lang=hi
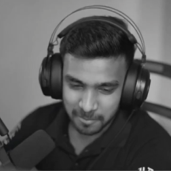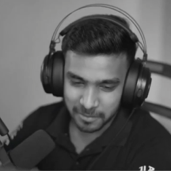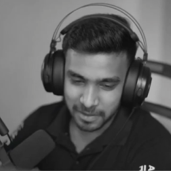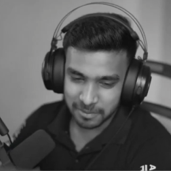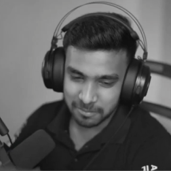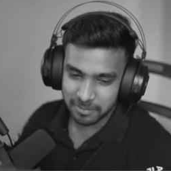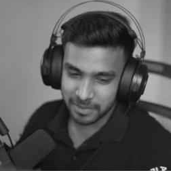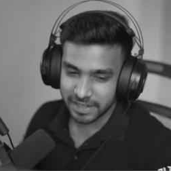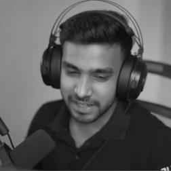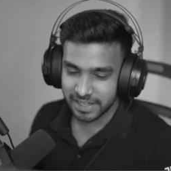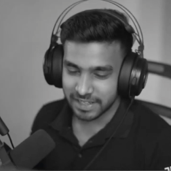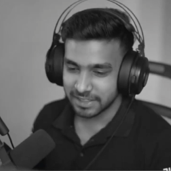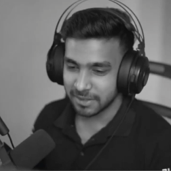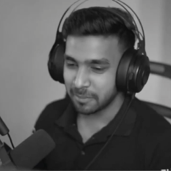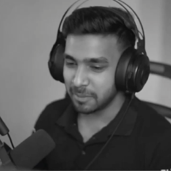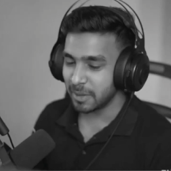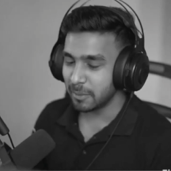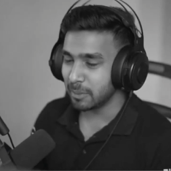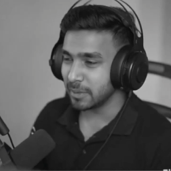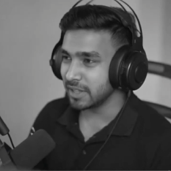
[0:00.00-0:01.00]
बट बढ़िया था
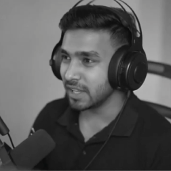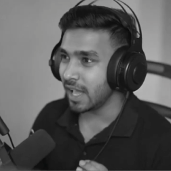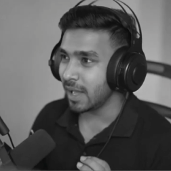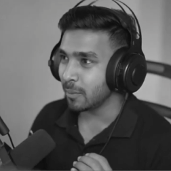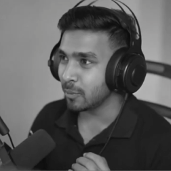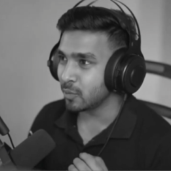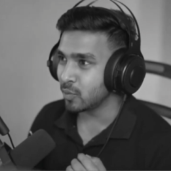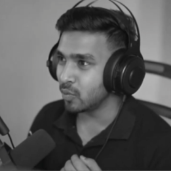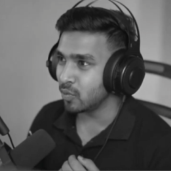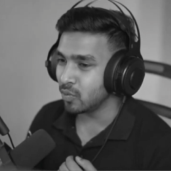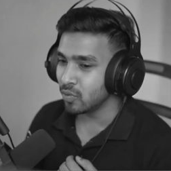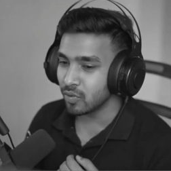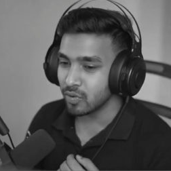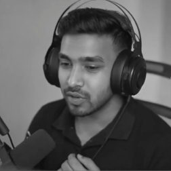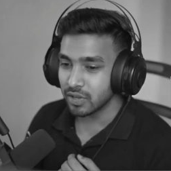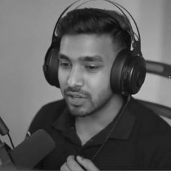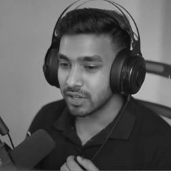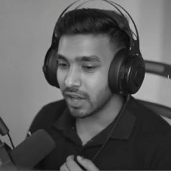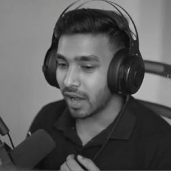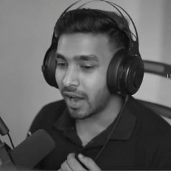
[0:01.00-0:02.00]
पर पता आपको
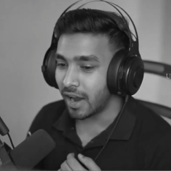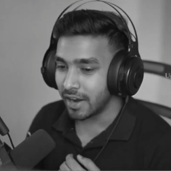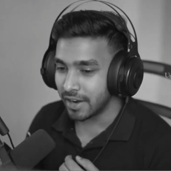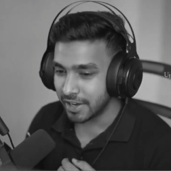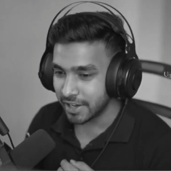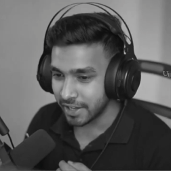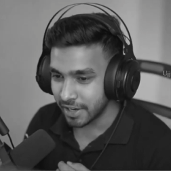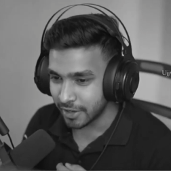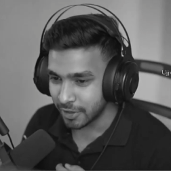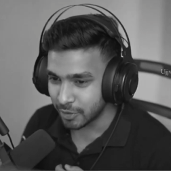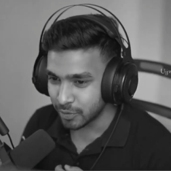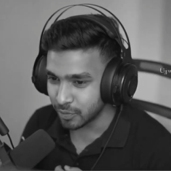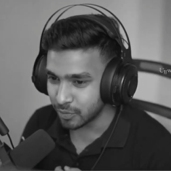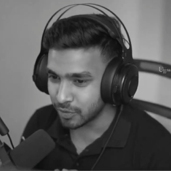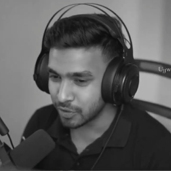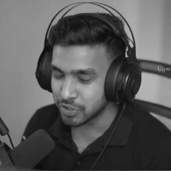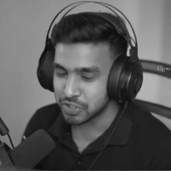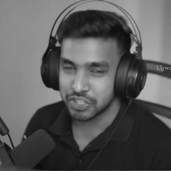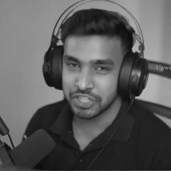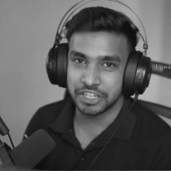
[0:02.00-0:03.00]
आर डी आर
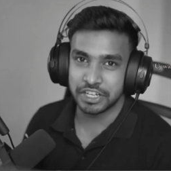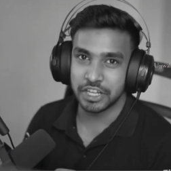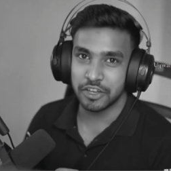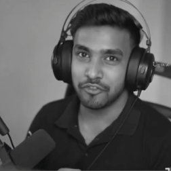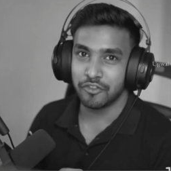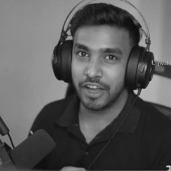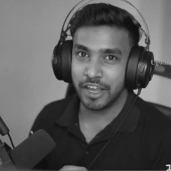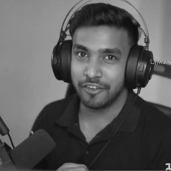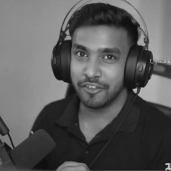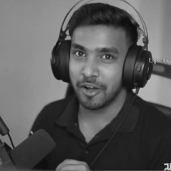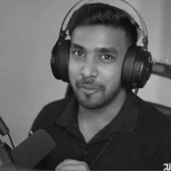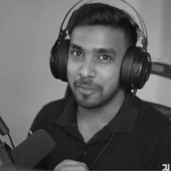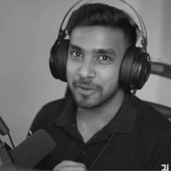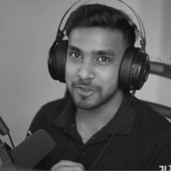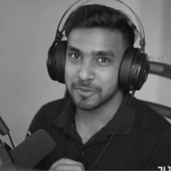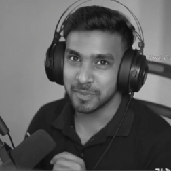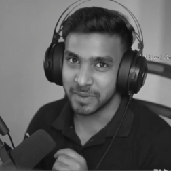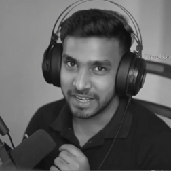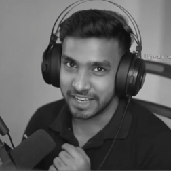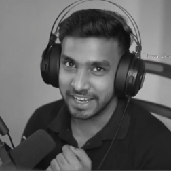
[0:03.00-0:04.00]
टू और जी टी फाइव
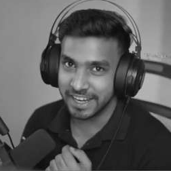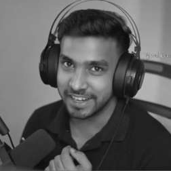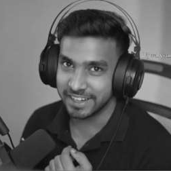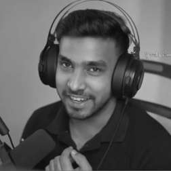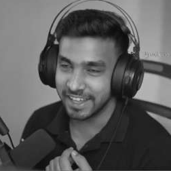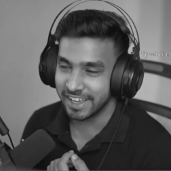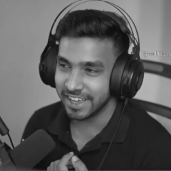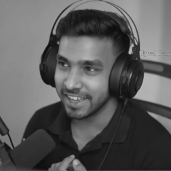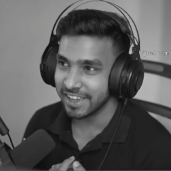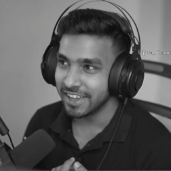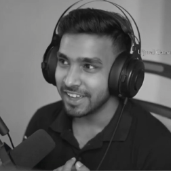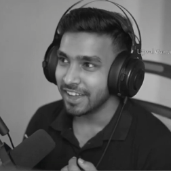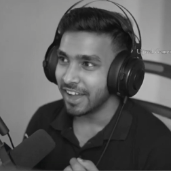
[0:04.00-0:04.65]
आपस में लिंक्ड है